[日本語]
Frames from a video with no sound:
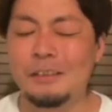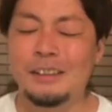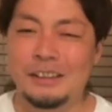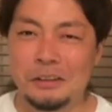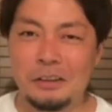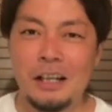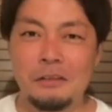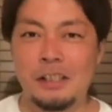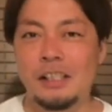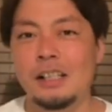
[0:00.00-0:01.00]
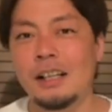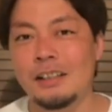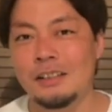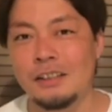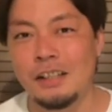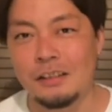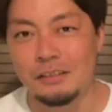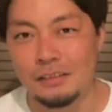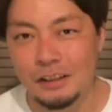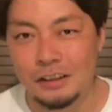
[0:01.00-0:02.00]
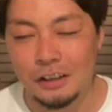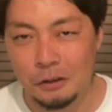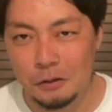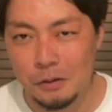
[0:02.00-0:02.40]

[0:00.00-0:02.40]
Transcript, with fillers: うのですごい楽しい時間が過ぎてくんですけど、